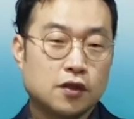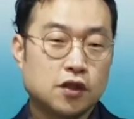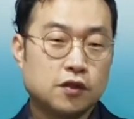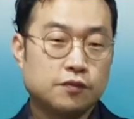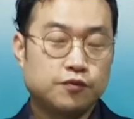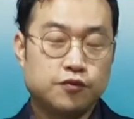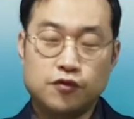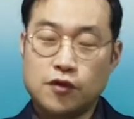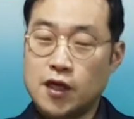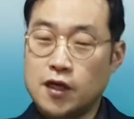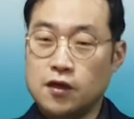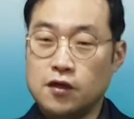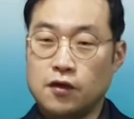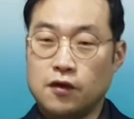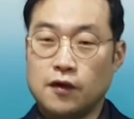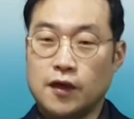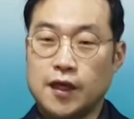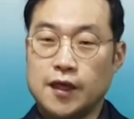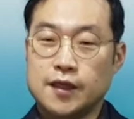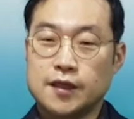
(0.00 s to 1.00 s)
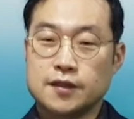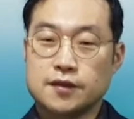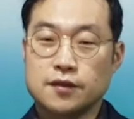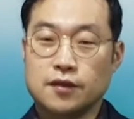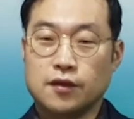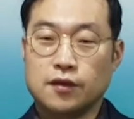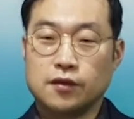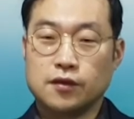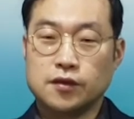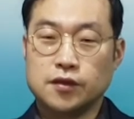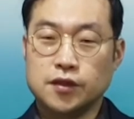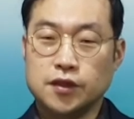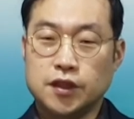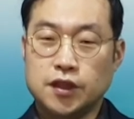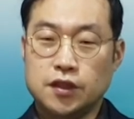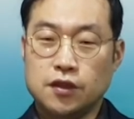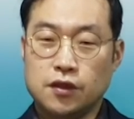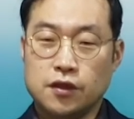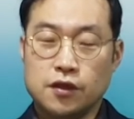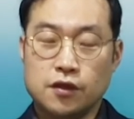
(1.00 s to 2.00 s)
그 부활 영화에서 그
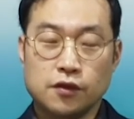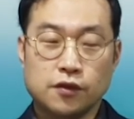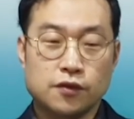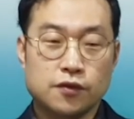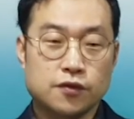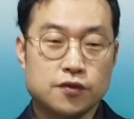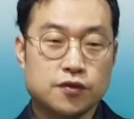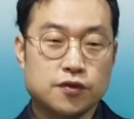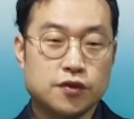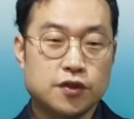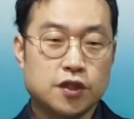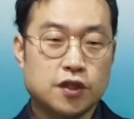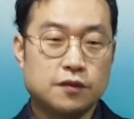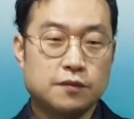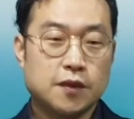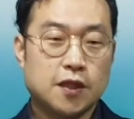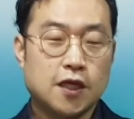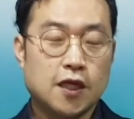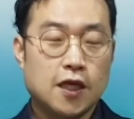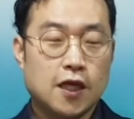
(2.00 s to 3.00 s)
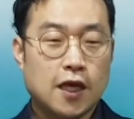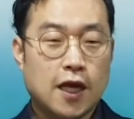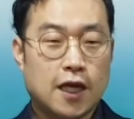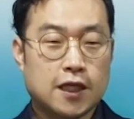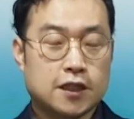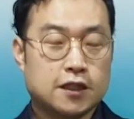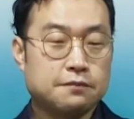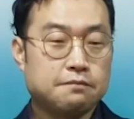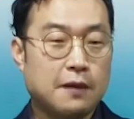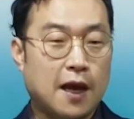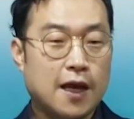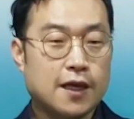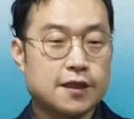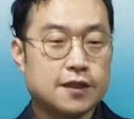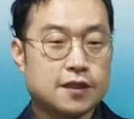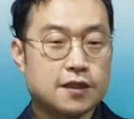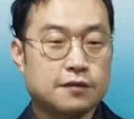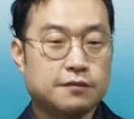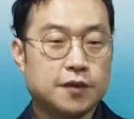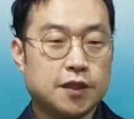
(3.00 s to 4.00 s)
이어령 교수님이 하신
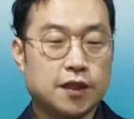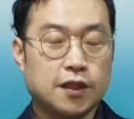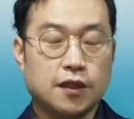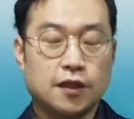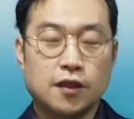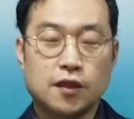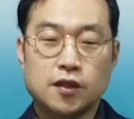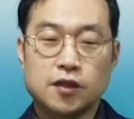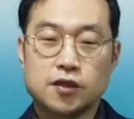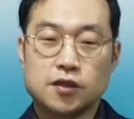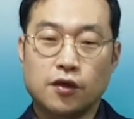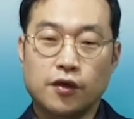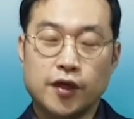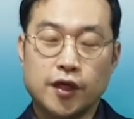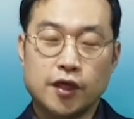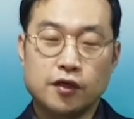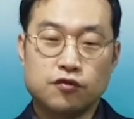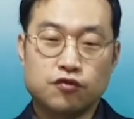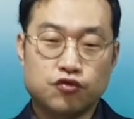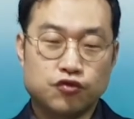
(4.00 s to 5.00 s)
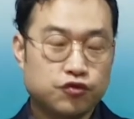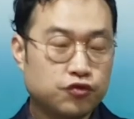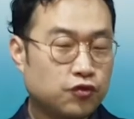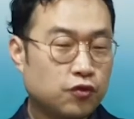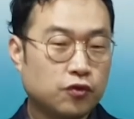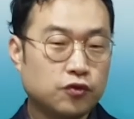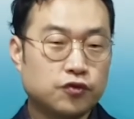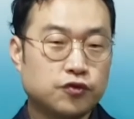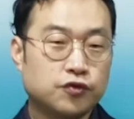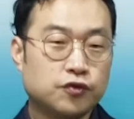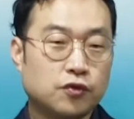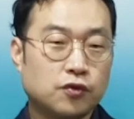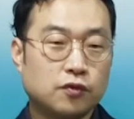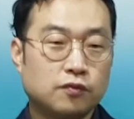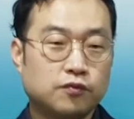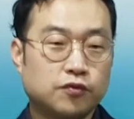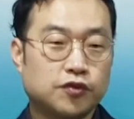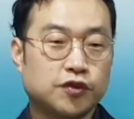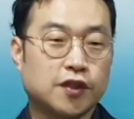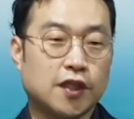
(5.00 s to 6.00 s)
말씀이 저에게
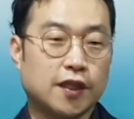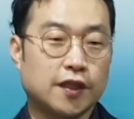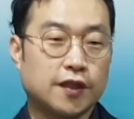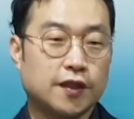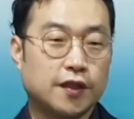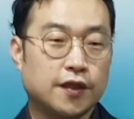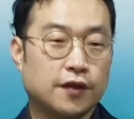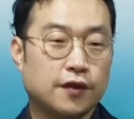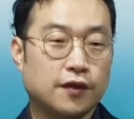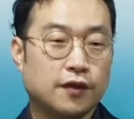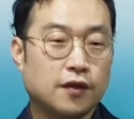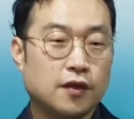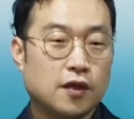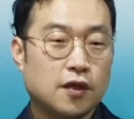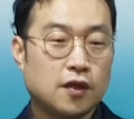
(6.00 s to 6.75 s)
두고두고 묵상이 돼요.